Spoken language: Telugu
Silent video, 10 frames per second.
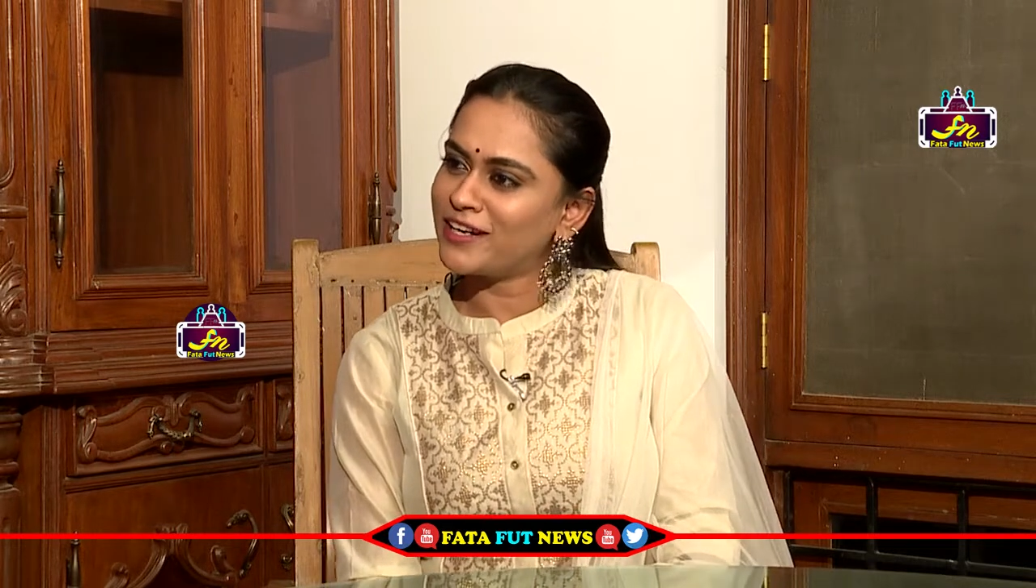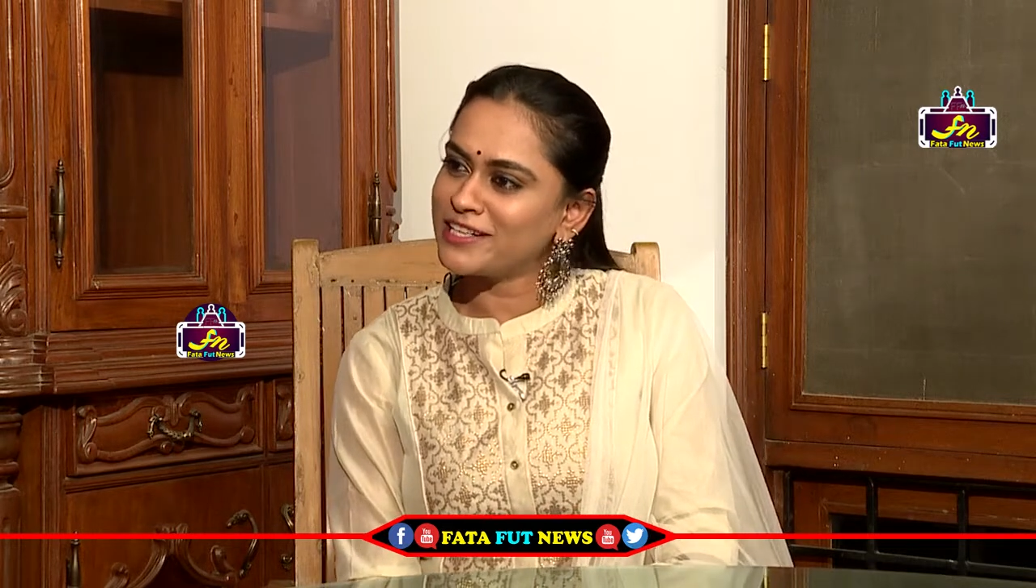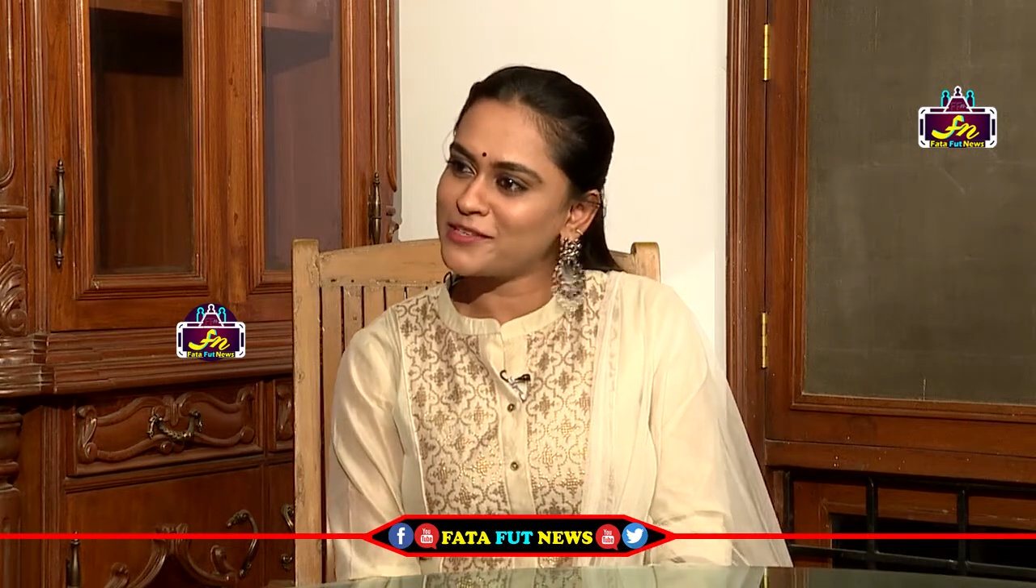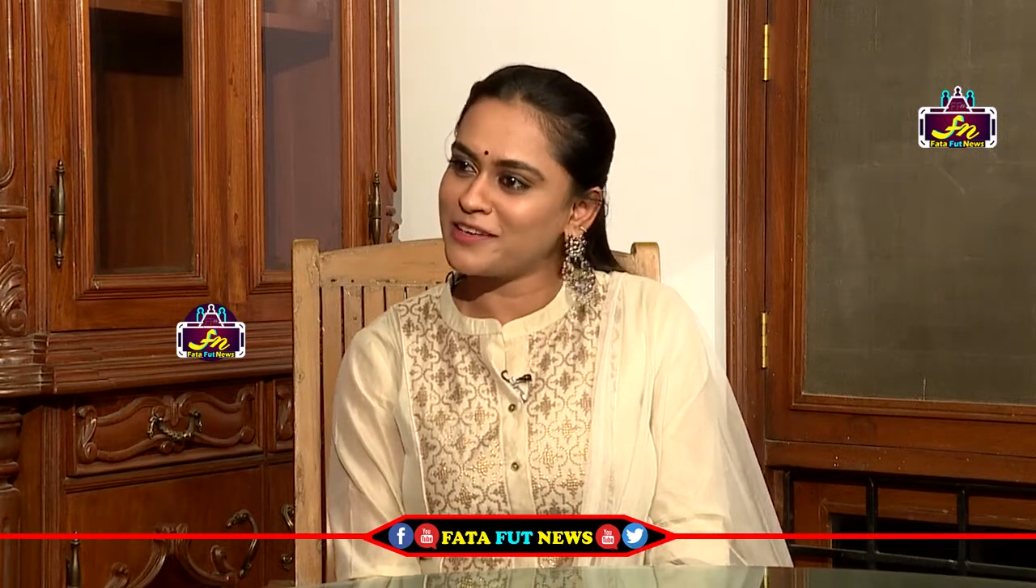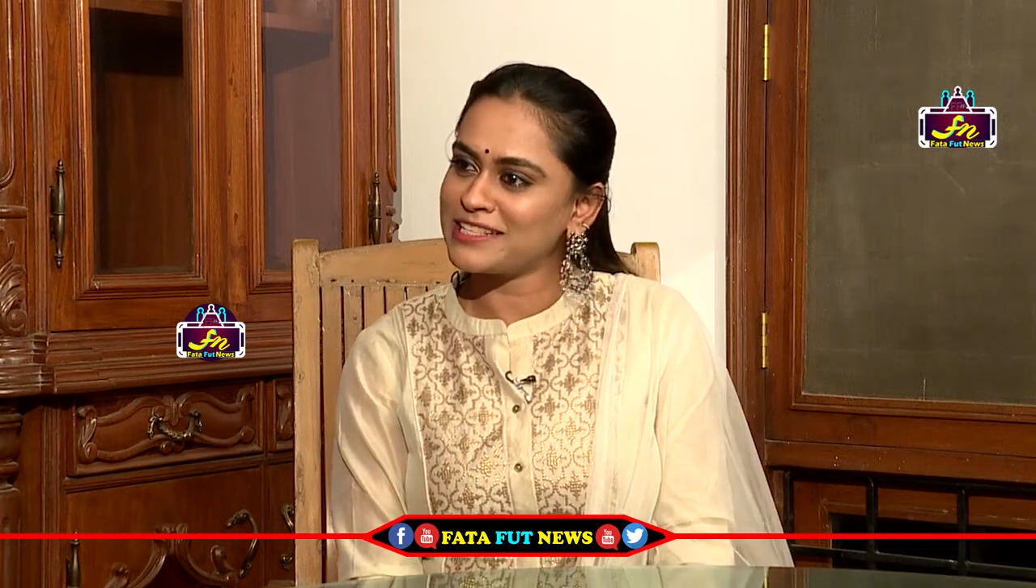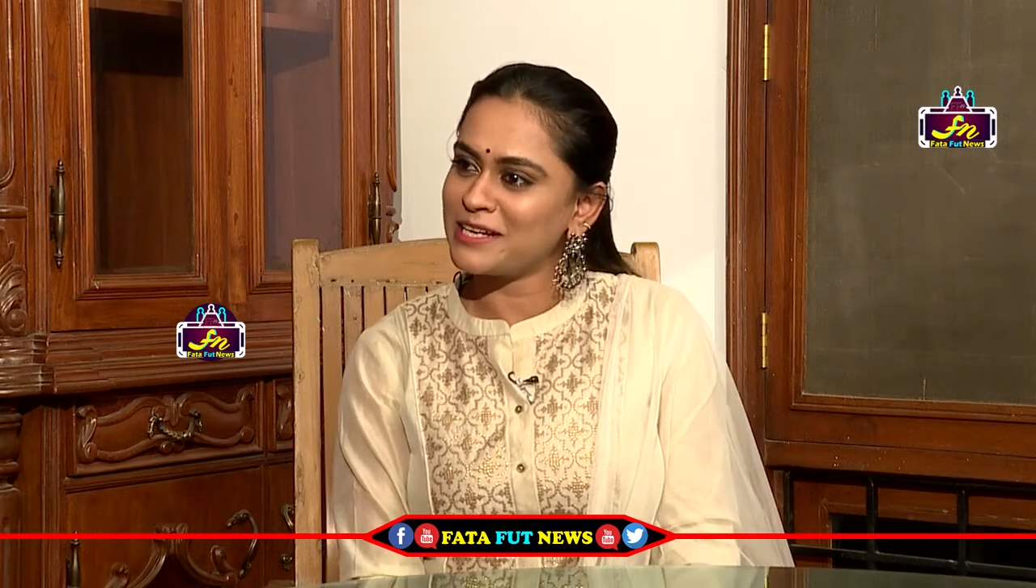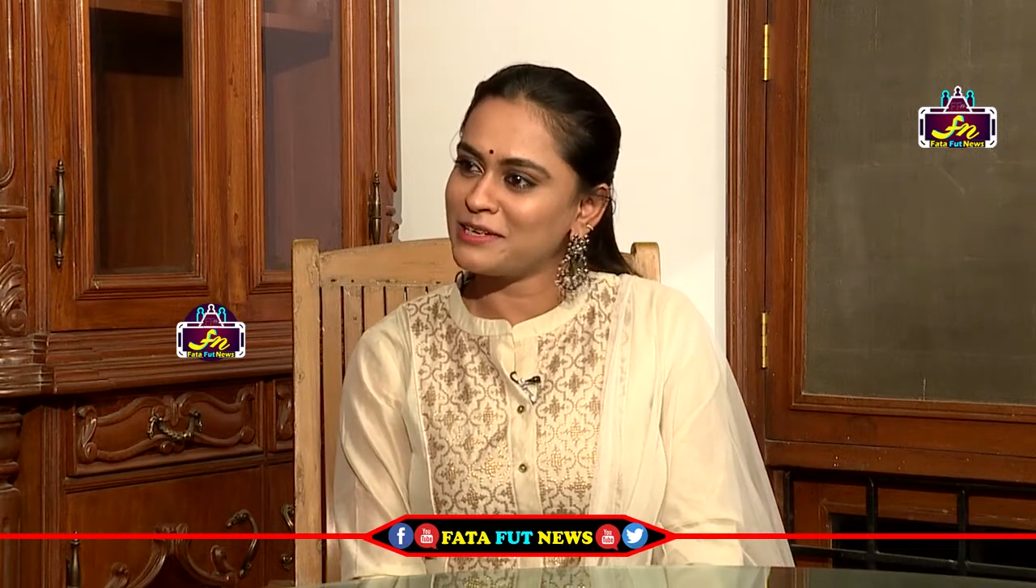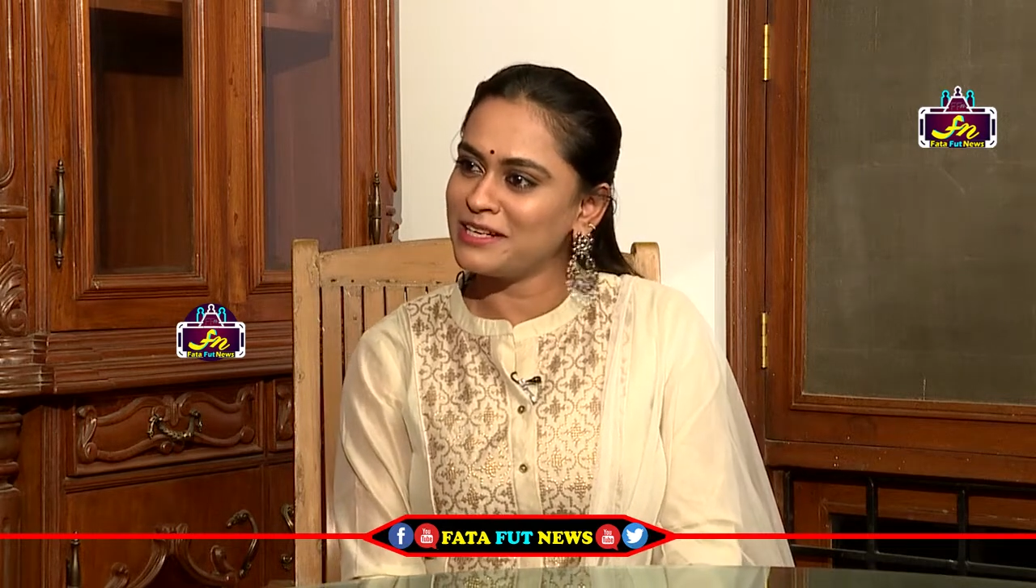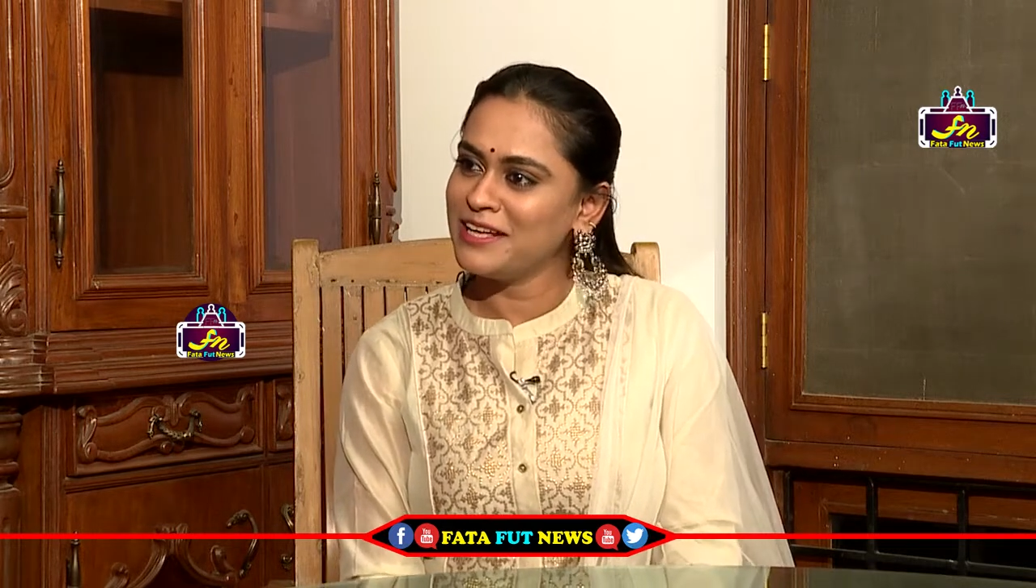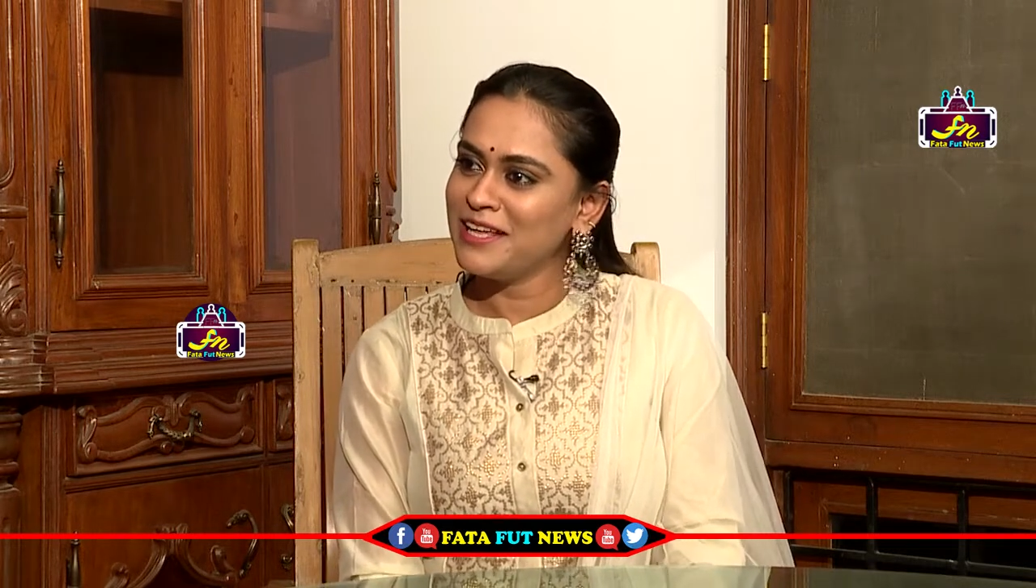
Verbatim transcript: అణిచివేశామా